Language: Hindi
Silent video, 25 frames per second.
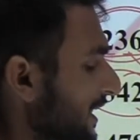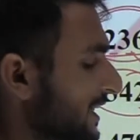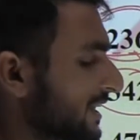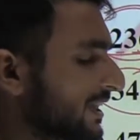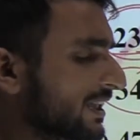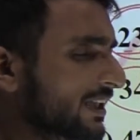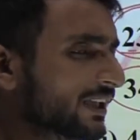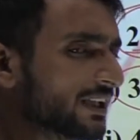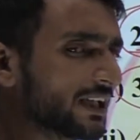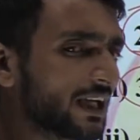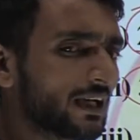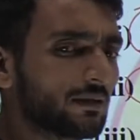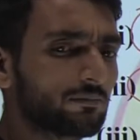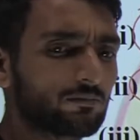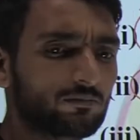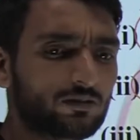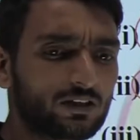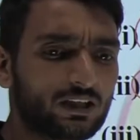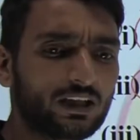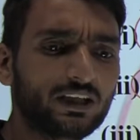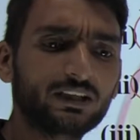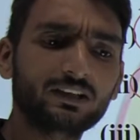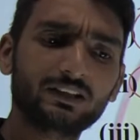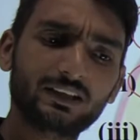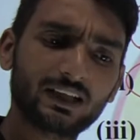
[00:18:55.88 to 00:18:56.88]
कितने टाइम
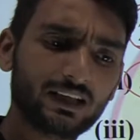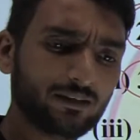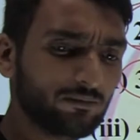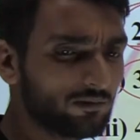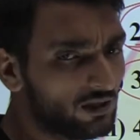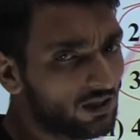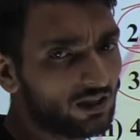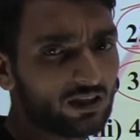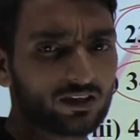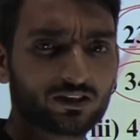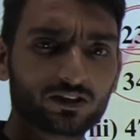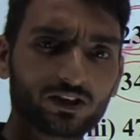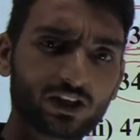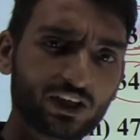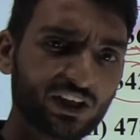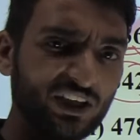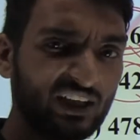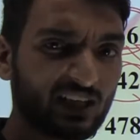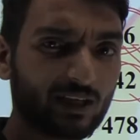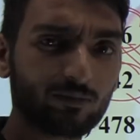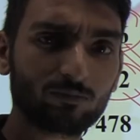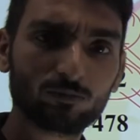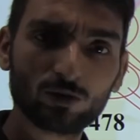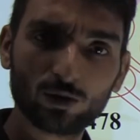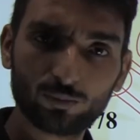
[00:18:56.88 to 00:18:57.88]
तीन टाइम थ्री
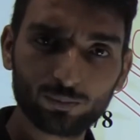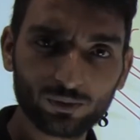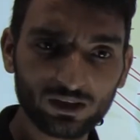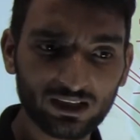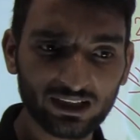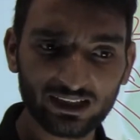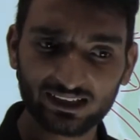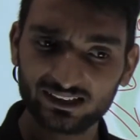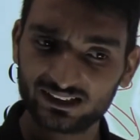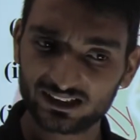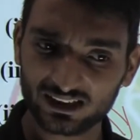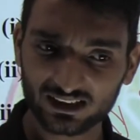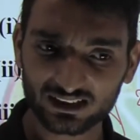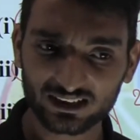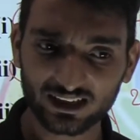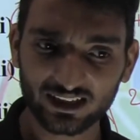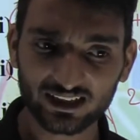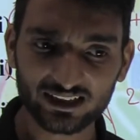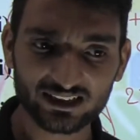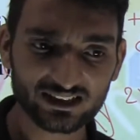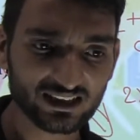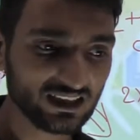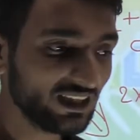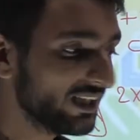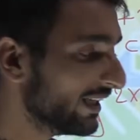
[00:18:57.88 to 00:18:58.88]
टाइम तो अपन लिख सकते
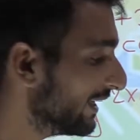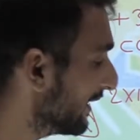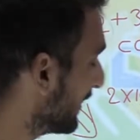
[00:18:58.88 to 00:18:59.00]
हैं इजीली